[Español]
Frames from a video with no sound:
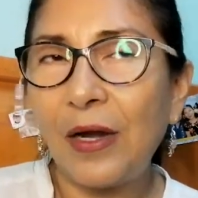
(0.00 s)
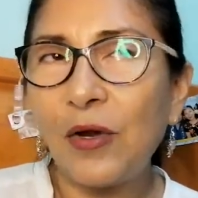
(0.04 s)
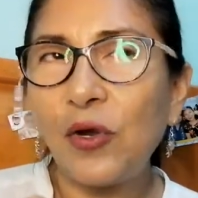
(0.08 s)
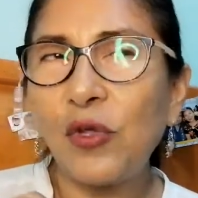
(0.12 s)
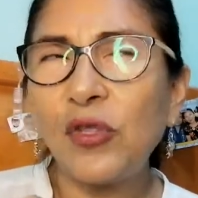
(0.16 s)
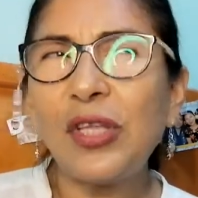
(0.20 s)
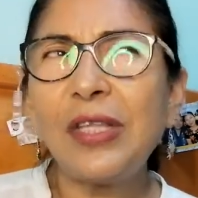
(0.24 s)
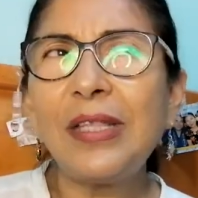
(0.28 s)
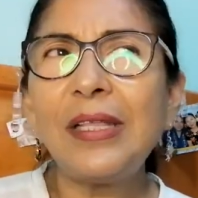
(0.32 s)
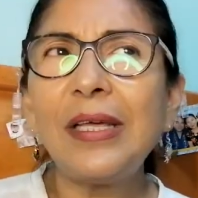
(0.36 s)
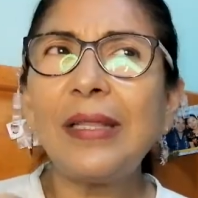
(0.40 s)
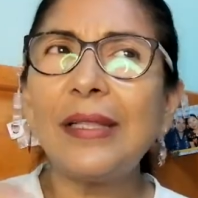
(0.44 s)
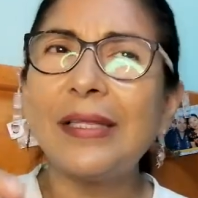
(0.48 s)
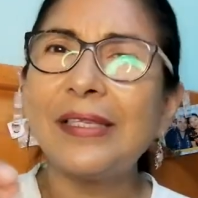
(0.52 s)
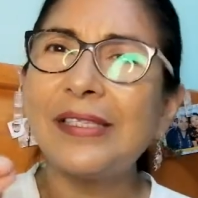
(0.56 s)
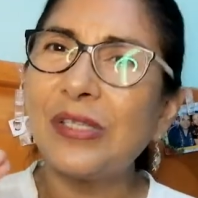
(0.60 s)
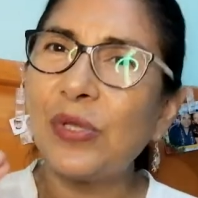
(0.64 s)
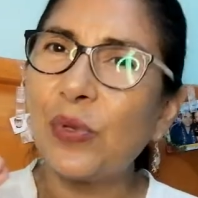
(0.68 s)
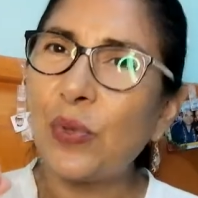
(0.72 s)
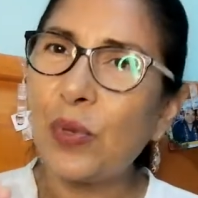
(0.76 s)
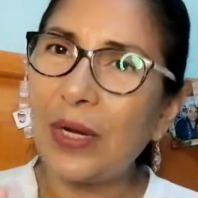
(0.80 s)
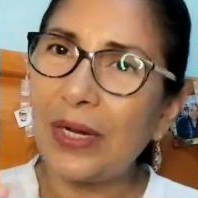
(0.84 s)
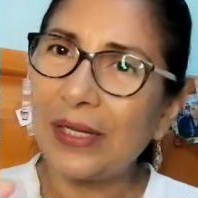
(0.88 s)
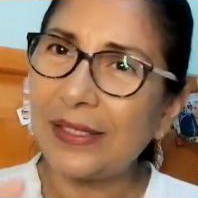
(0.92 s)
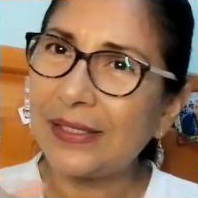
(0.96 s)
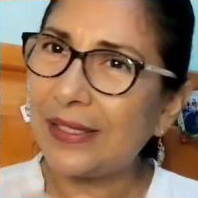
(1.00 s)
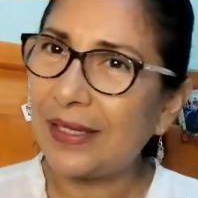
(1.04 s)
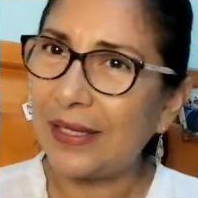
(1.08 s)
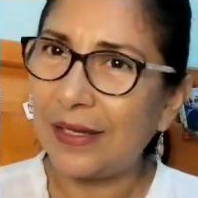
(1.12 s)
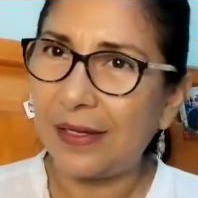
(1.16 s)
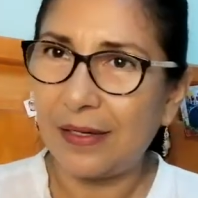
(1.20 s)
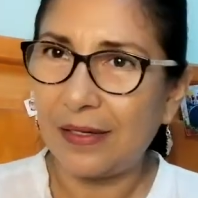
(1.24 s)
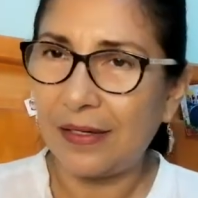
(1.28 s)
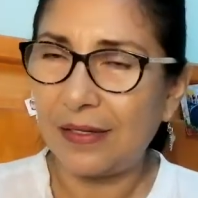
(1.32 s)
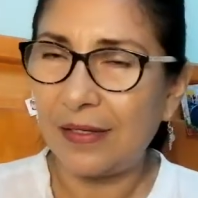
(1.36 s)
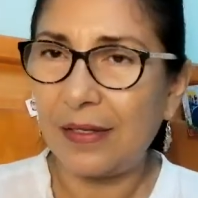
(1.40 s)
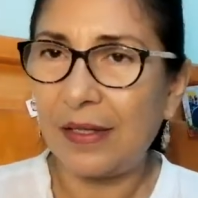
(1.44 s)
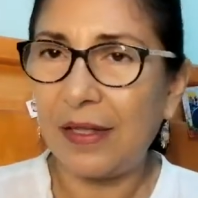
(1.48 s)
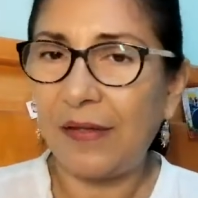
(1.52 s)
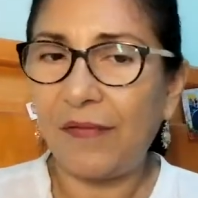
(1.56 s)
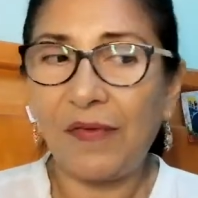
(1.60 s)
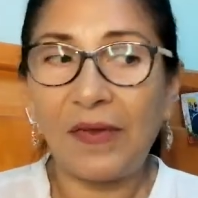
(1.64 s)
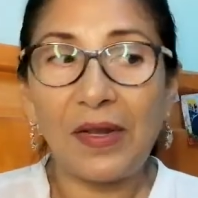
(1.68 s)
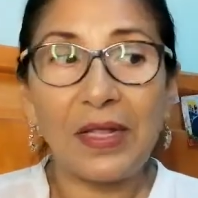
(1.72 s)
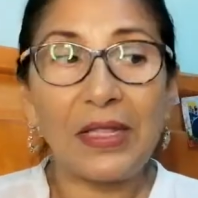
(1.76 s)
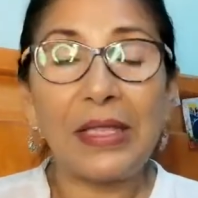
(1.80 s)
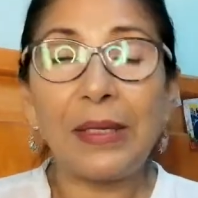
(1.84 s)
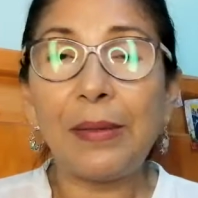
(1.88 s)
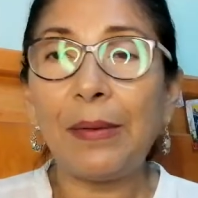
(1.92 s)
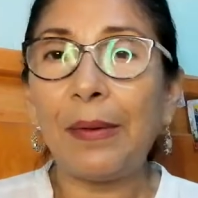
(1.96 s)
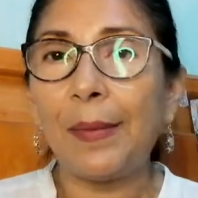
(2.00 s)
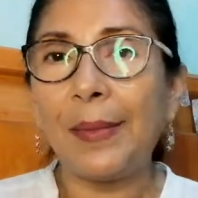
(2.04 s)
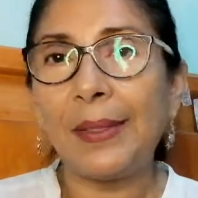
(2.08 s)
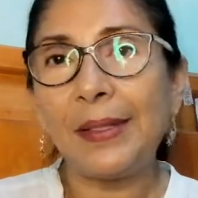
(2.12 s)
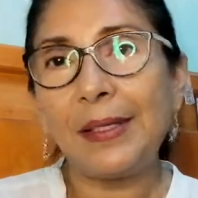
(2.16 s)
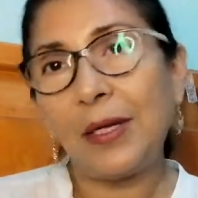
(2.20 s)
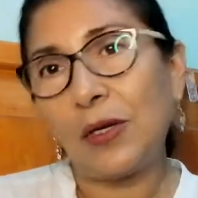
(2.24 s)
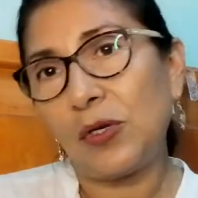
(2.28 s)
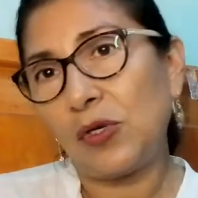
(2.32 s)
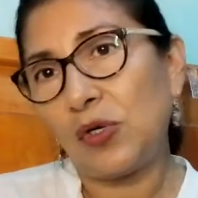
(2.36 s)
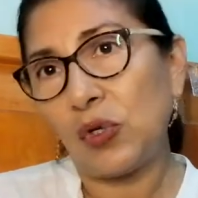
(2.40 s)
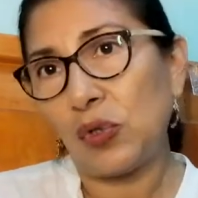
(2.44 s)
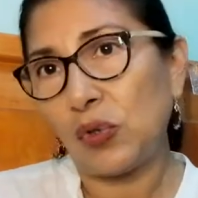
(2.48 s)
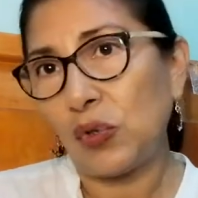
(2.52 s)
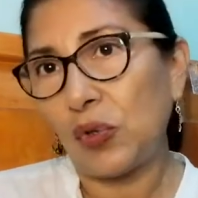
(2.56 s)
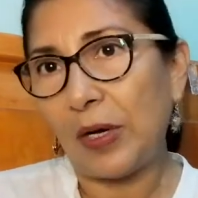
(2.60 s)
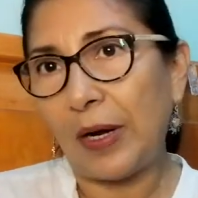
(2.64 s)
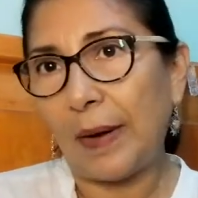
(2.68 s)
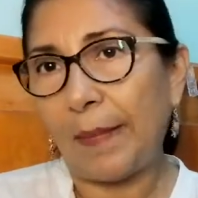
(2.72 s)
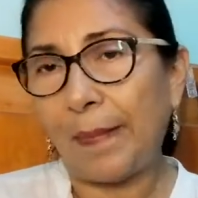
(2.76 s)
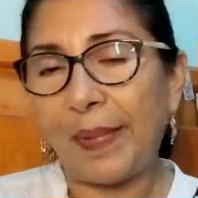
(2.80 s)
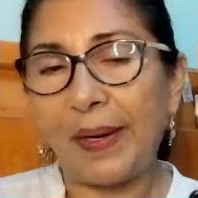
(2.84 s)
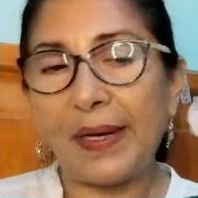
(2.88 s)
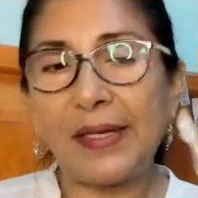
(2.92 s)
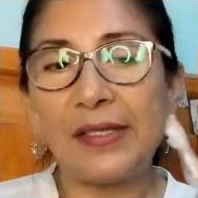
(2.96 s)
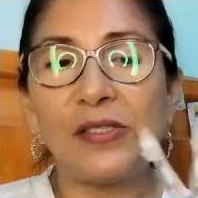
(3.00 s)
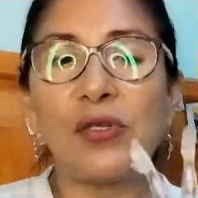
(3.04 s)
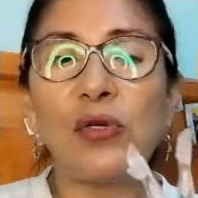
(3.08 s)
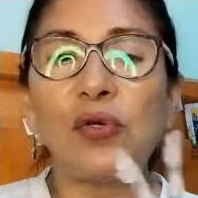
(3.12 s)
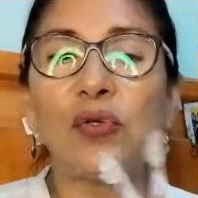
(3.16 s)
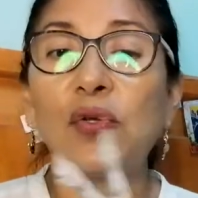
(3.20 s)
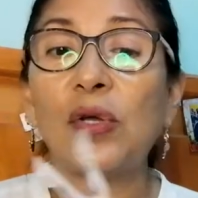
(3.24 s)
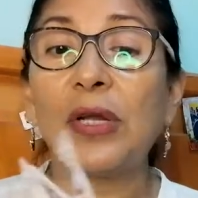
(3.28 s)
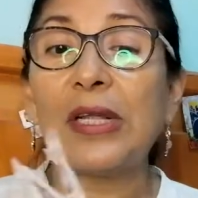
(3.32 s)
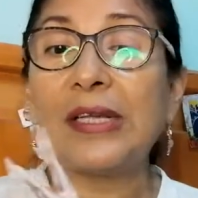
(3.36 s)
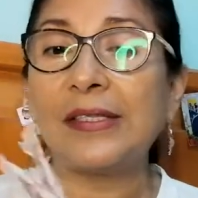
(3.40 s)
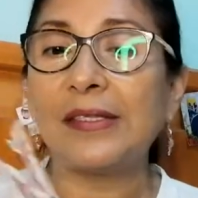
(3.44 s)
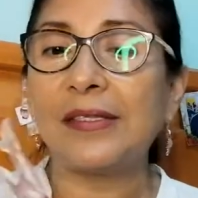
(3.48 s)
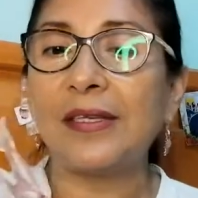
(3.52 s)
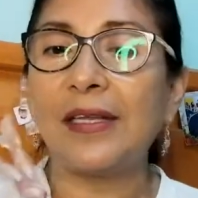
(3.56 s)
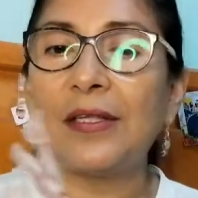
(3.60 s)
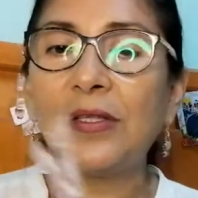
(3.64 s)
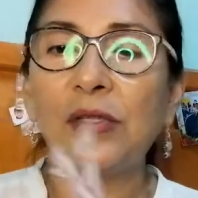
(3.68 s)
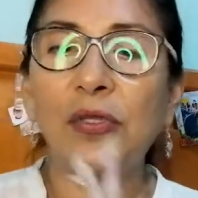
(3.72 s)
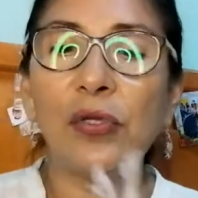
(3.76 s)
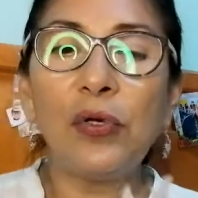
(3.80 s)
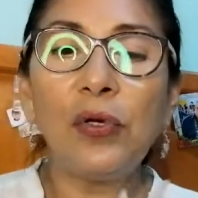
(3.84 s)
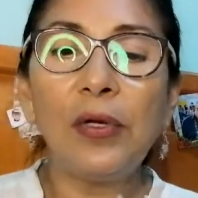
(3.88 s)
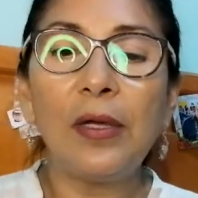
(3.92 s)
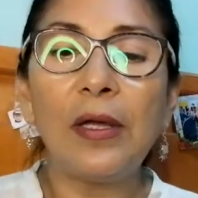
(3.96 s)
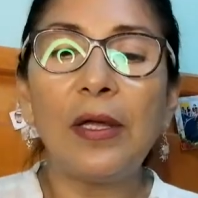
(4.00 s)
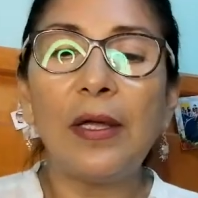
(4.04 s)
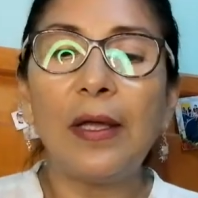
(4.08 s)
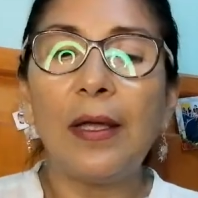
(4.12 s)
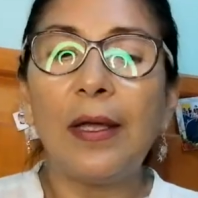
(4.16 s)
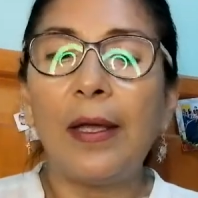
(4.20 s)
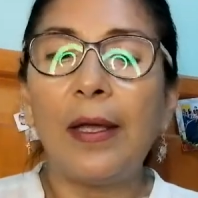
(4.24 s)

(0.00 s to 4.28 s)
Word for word: notita de ciruela sí, definitivamente yo no la aprecio, no la siento,